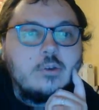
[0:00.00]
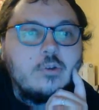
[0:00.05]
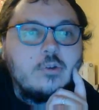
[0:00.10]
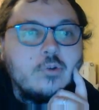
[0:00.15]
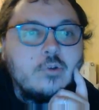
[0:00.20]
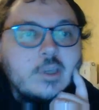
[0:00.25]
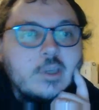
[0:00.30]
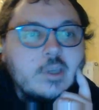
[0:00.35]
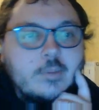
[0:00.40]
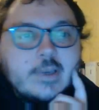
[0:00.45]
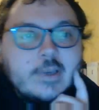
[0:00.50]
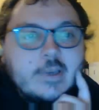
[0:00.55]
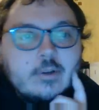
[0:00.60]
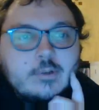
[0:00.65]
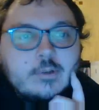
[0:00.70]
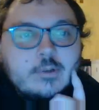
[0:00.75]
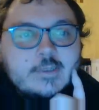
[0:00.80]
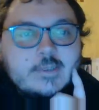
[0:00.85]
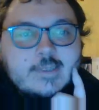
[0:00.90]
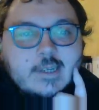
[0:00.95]
au Québec,
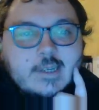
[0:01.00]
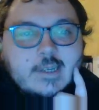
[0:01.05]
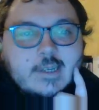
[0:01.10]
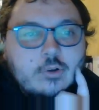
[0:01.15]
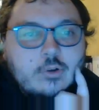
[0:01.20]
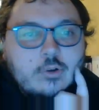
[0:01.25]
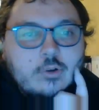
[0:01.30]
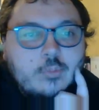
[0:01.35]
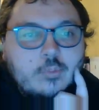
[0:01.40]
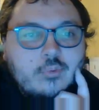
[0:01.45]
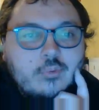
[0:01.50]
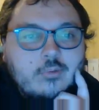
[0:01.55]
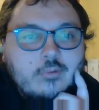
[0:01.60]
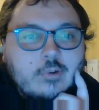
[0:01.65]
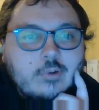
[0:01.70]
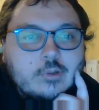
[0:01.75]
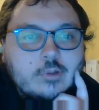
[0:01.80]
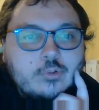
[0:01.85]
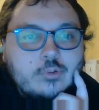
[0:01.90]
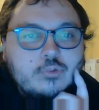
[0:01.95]
Le Cercle, le
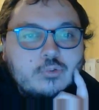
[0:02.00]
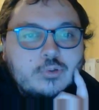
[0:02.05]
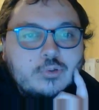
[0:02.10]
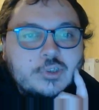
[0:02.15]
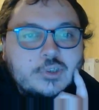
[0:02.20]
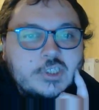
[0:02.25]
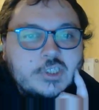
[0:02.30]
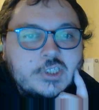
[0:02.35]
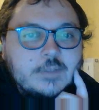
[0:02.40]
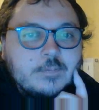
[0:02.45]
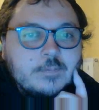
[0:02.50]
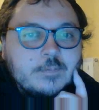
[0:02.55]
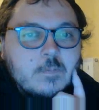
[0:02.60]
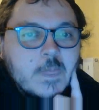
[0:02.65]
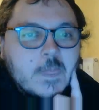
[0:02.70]
pouvoir de tout changer.